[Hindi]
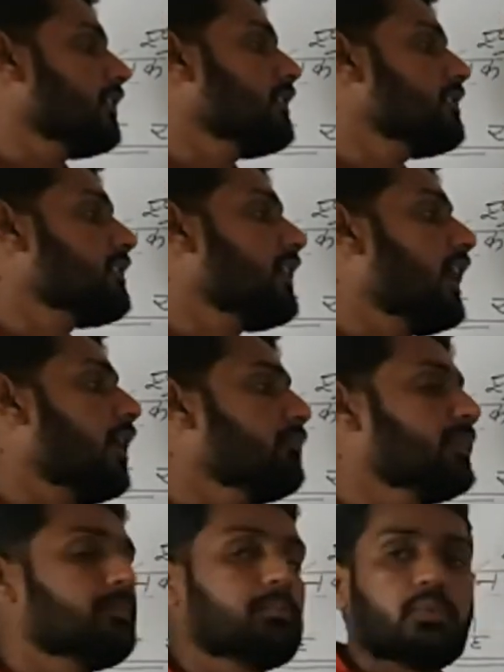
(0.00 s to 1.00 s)
इसका
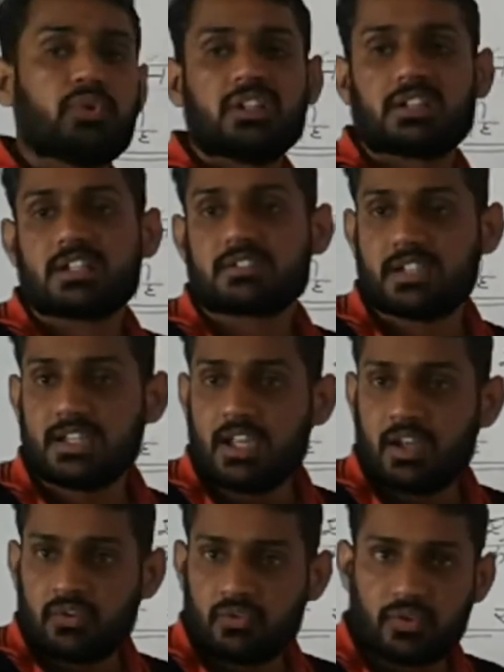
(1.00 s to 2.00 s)
अभी पूरी तरह से
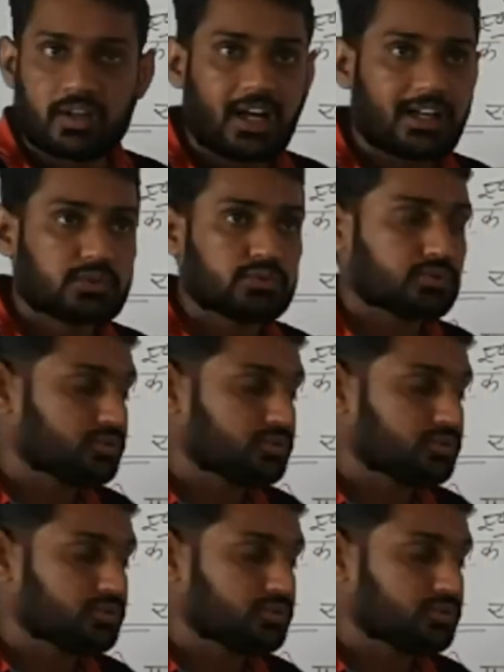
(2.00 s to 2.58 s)
विकास हो